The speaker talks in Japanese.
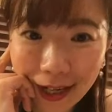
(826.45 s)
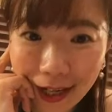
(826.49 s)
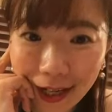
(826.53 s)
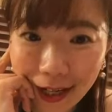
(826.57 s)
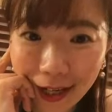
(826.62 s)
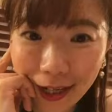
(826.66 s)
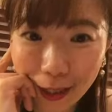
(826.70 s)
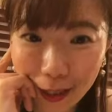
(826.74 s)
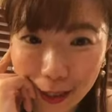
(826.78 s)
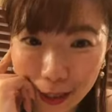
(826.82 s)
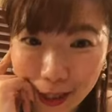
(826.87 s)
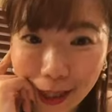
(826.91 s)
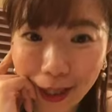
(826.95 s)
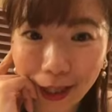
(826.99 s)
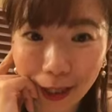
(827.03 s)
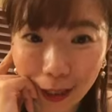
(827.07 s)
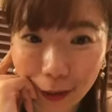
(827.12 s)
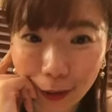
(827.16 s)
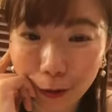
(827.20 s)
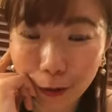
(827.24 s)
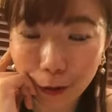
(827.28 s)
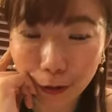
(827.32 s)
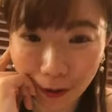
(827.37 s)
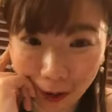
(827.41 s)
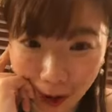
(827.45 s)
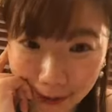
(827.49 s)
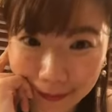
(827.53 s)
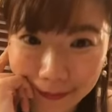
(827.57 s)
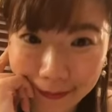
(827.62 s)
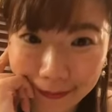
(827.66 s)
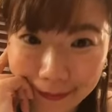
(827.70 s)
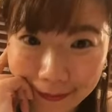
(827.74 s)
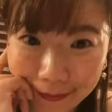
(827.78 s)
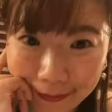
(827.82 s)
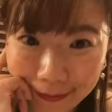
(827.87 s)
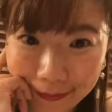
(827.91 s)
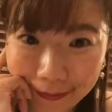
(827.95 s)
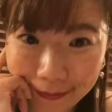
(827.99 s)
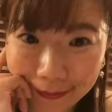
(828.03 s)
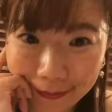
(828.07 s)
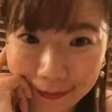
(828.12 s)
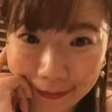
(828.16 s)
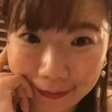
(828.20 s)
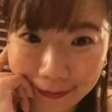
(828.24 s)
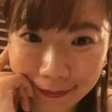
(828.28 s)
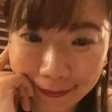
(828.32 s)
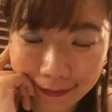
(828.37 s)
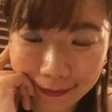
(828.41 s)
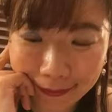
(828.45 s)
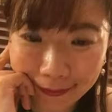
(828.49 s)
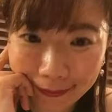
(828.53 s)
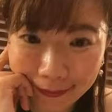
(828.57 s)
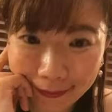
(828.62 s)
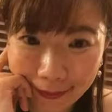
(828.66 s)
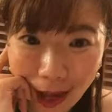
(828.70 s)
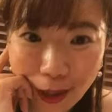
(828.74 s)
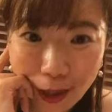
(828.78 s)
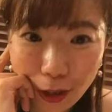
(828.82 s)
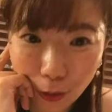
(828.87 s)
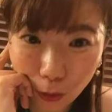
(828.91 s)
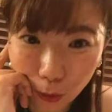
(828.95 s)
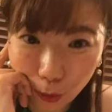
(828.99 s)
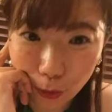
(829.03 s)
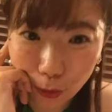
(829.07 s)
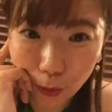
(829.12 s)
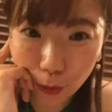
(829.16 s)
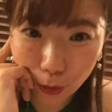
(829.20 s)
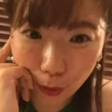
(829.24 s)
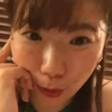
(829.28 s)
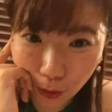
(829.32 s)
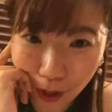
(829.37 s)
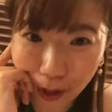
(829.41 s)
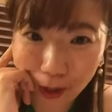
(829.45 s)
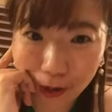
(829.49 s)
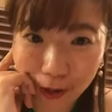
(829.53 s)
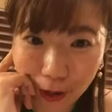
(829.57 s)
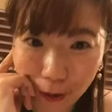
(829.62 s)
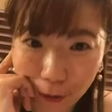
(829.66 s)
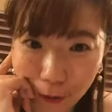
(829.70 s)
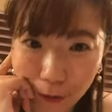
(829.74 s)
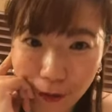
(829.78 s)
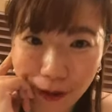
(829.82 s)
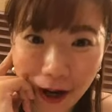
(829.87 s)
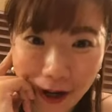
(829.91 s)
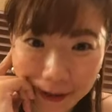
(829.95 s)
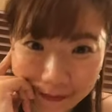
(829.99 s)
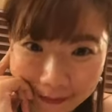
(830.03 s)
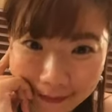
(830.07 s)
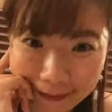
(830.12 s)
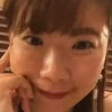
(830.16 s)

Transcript: 彼に惹かれるのかなぜ夫を選んだのか